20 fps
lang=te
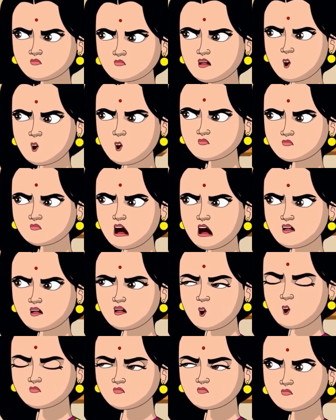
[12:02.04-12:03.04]
కుక్కలు
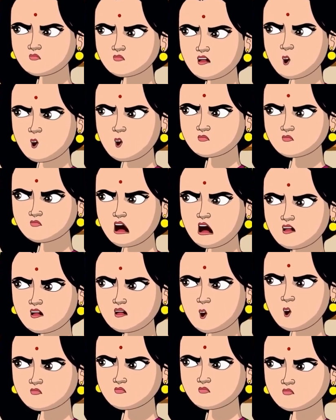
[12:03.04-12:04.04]
చింపిన విస్తర్ చేస్తాను
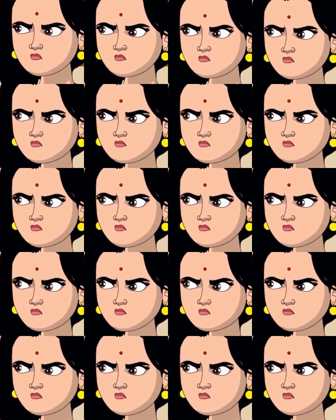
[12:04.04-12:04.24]
చూడు